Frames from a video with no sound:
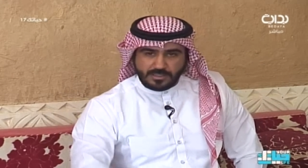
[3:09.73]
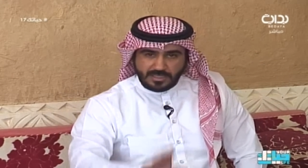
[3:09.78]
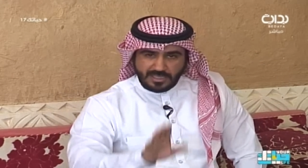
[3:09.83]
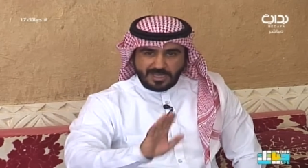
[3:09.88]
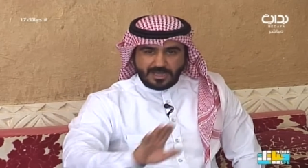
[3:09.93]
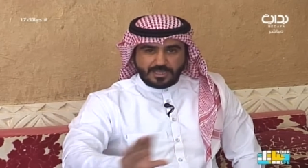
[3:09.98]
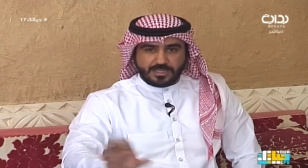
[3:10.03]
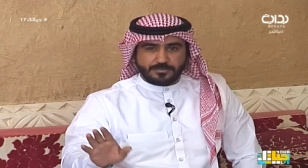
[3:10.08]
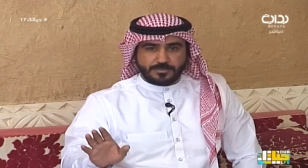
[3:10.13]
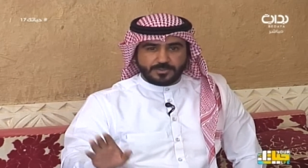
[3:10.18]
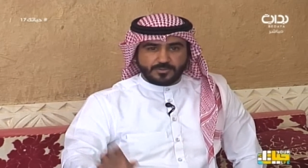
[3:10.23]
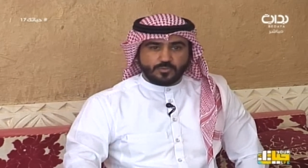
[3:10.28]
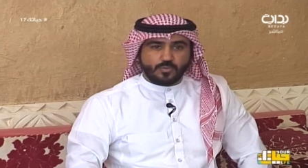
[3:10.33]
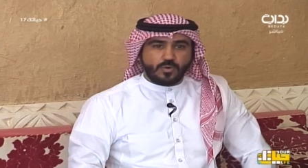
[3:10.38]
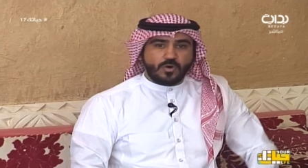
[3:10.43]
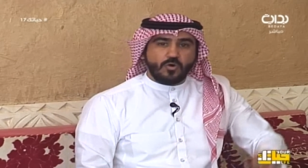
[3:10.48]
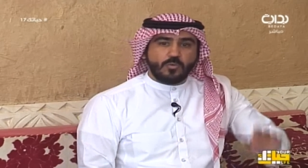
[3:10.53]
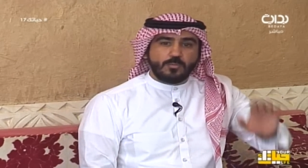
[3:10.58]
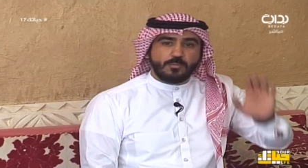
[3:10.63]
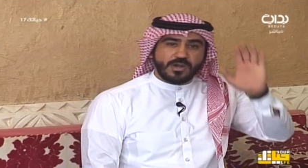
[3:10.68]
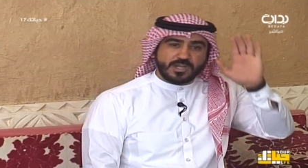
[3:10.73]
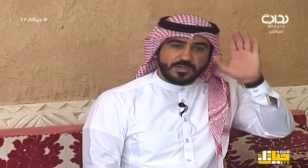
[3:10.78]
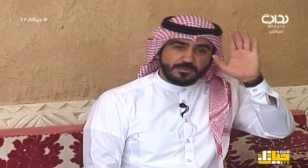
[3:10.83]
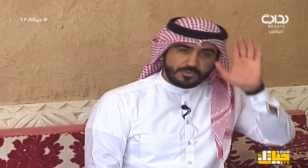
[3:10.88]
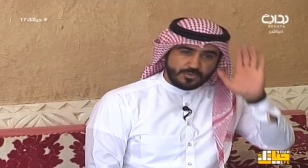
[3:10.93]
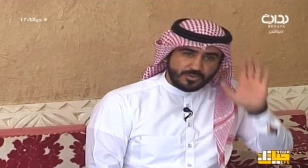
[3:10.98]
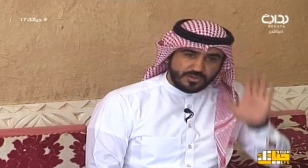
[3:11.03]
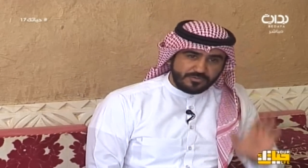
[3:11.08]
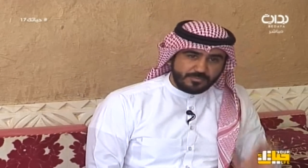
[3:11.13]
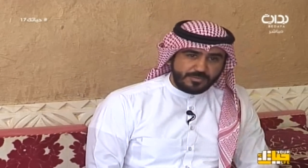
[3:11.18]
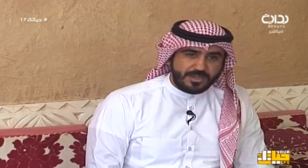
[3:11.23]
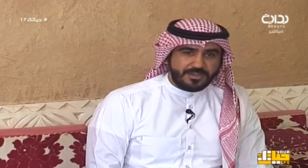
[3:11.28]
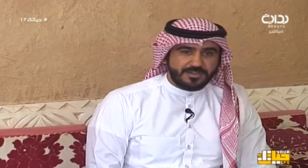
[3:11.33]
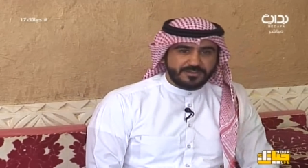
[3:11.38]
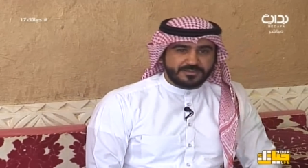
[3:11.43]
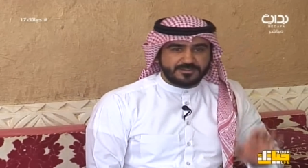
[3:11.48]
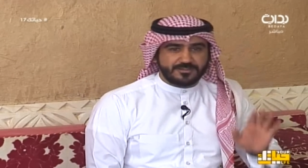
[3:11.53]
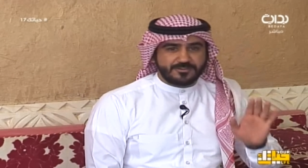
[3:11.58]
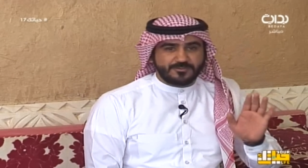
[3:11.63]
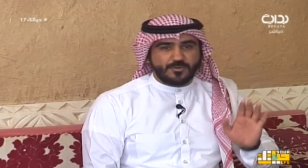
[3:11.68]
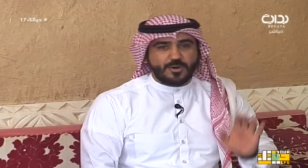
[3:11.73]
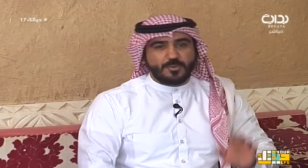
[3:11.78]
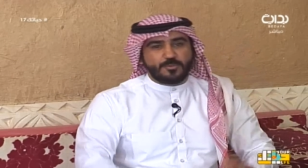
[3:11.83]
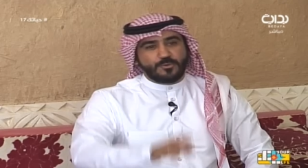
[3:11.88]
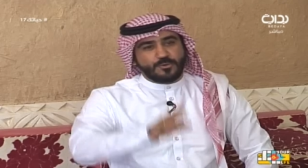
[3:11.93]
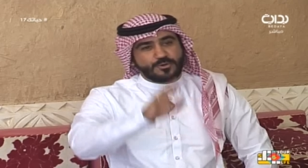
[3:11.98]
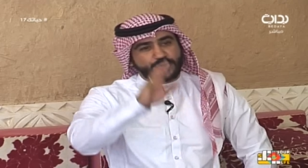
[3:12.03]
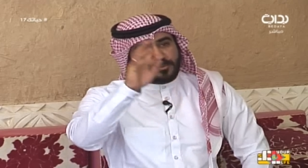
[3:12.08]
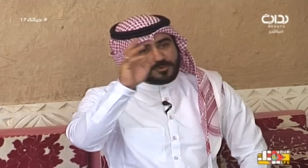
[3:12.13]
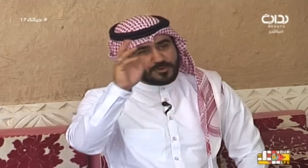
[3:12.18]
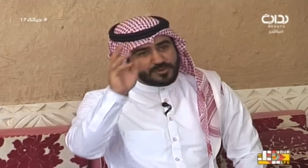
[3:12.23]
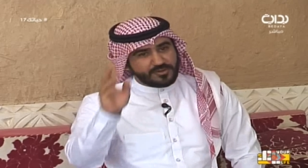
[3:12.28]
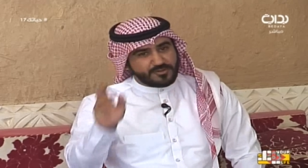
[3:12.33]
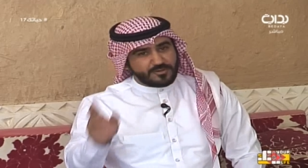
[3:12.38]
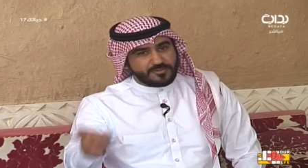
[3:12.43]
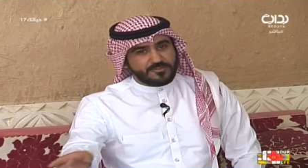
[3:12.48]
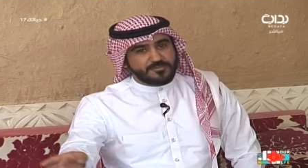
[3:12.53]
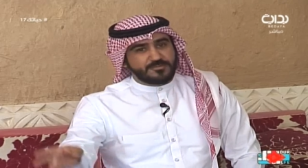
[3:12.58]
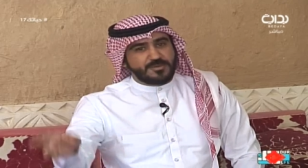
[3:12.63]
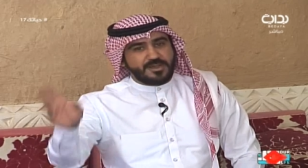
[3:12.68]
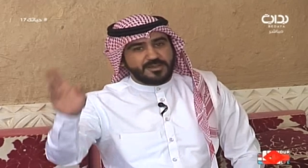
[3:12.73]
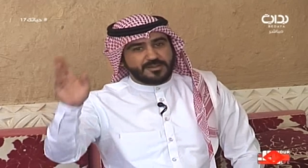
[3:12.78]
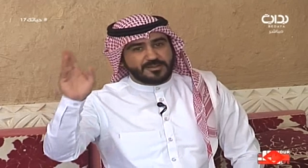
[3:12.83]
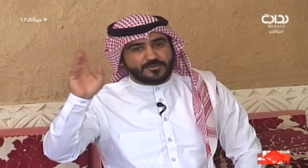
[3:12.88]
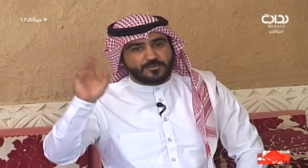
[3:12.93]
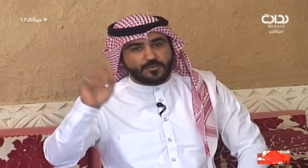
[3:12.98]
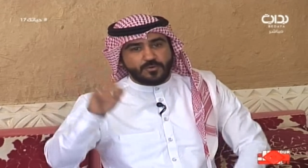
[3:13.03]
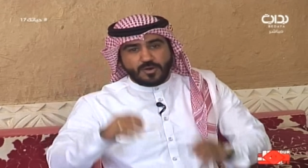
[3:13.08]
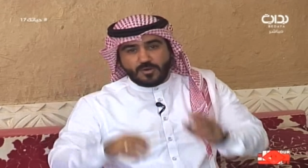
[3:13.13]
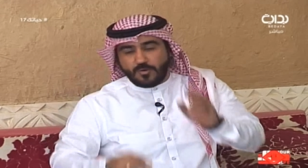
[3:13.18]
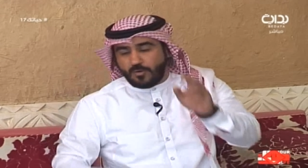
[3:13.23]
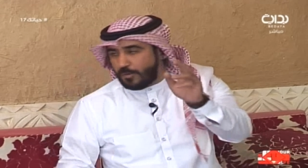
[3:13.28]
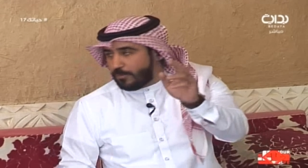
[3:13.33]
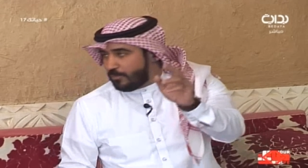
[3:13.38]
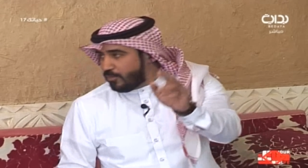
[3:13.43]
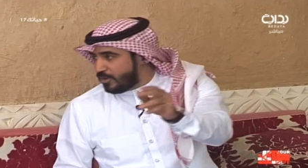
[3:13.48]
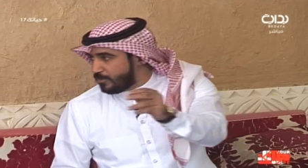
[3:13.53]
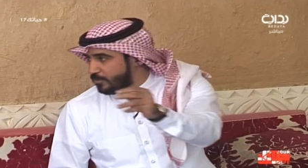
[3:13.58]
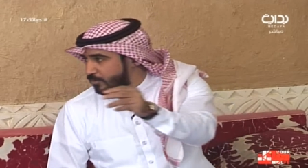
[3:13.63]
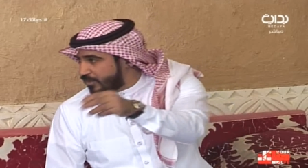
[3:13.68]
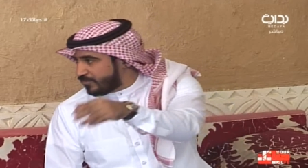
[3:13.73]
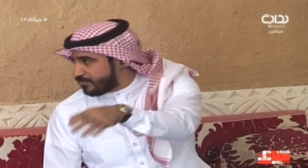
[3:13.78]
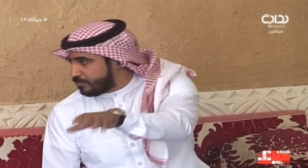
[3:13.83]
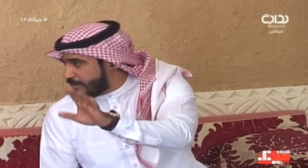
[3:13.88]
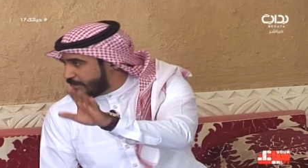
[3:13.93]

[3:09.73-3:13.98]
غالبا وامك بتوقف معك وابوك بيوقف معك وابوها بيوقف